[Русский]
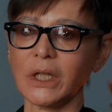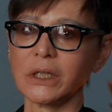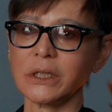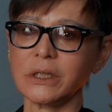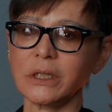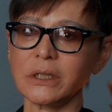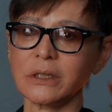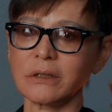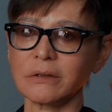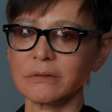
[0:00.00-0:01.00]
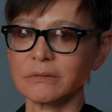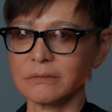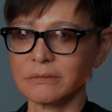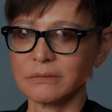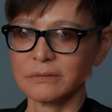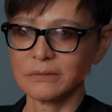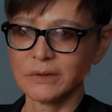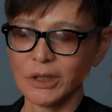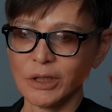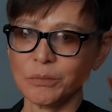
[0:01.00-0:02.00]
Так и здесь.
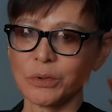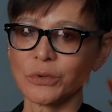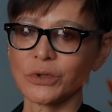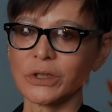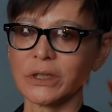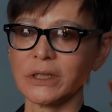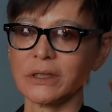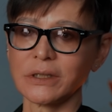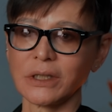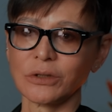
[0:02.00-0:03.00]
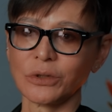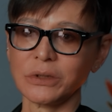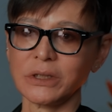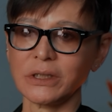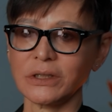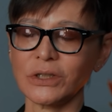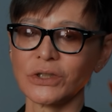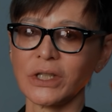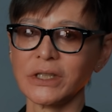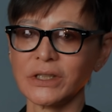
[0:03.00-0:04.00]
Прошлое закройте,
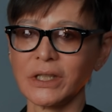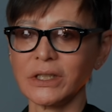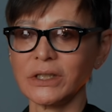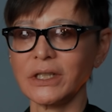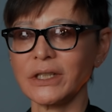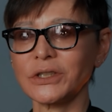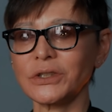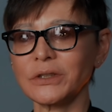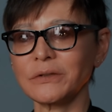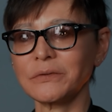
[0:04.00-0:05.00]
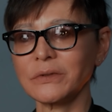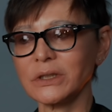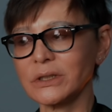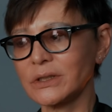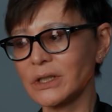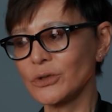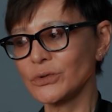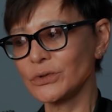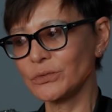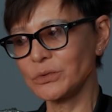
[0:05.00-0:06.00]
дышать станет легче. Вы
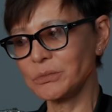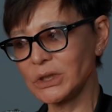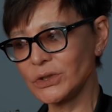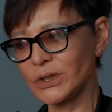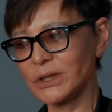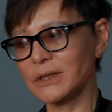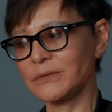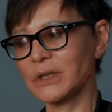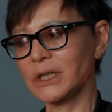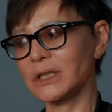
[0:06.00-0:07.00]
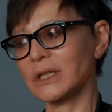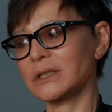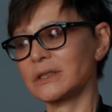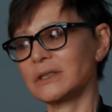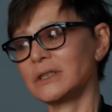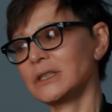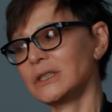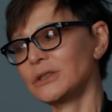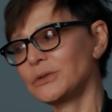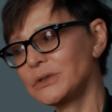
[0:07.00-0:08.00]
сразу же уменьшитесь в годах.
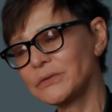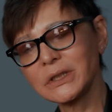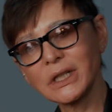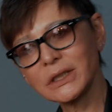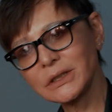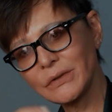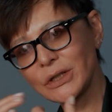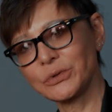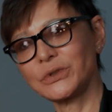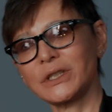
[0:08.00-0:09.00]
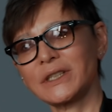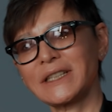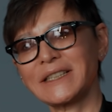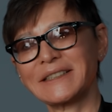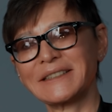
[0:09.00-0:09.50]
То есть вы как новорожденный.